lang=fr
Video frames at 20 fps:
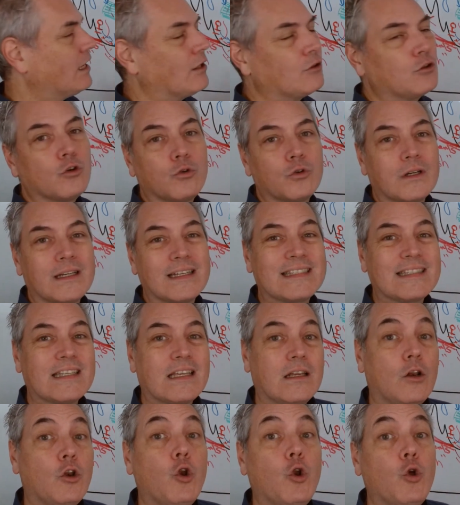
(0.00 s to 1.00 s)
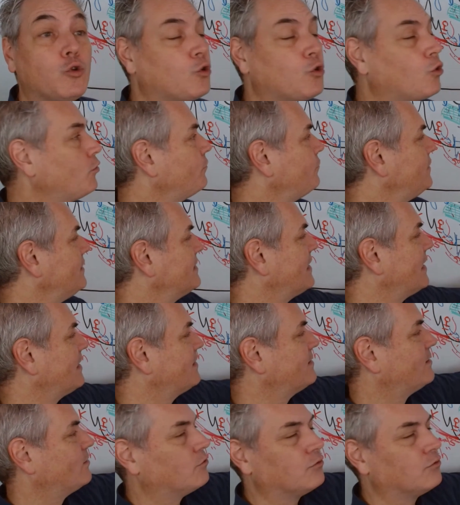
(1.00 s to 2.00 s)
Donc,
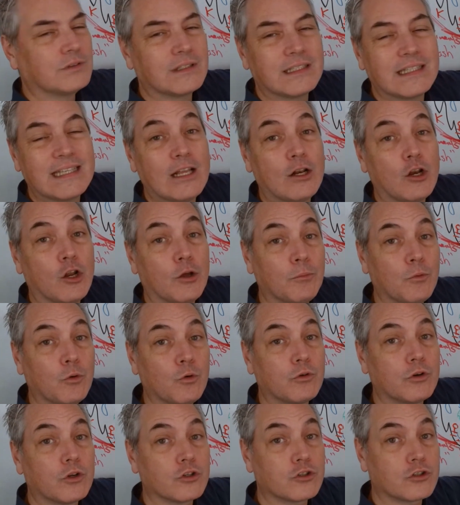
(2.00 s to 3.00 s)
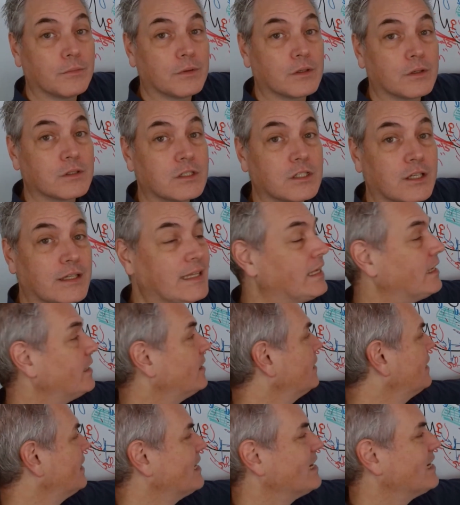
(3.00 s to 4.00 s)
l'eutrophisation, qui est le mot que je mentionnais,
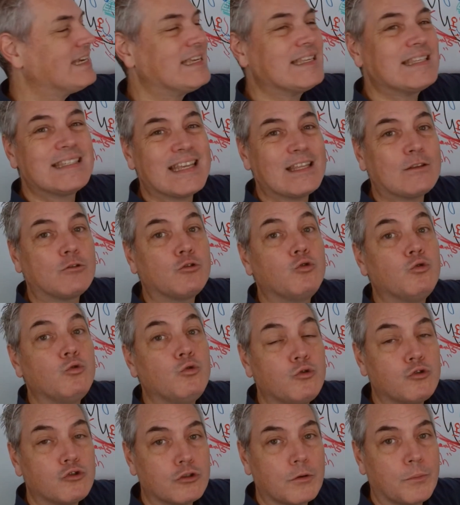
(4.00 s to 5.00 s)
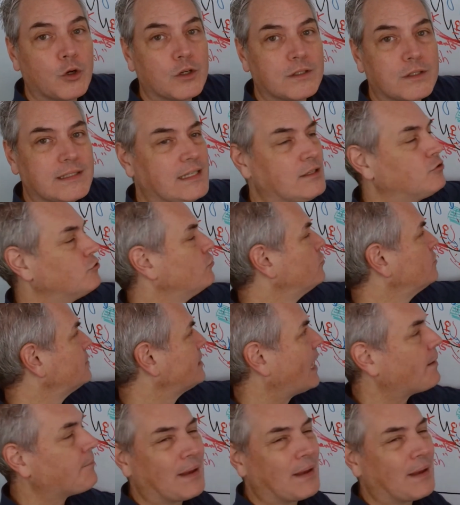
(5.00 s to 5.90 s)
c'est tout ce processus à